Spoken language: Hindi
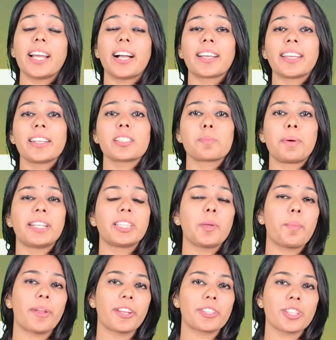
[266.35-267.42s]
कि आखिर इस
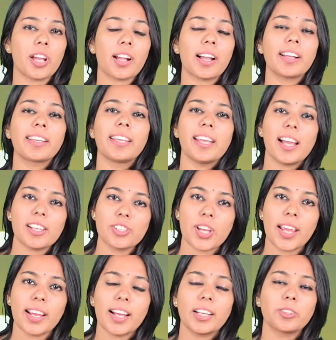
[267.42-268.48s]
भर्ती परीक्षा का किया
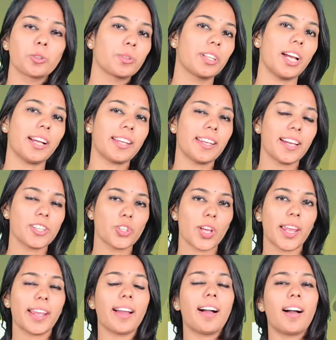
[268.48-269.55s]
जाएगा तो क्या किया
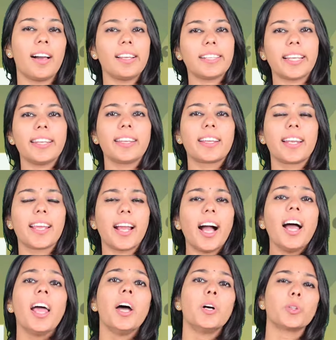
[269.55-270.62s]
जाएगा हल क्या निकलेगा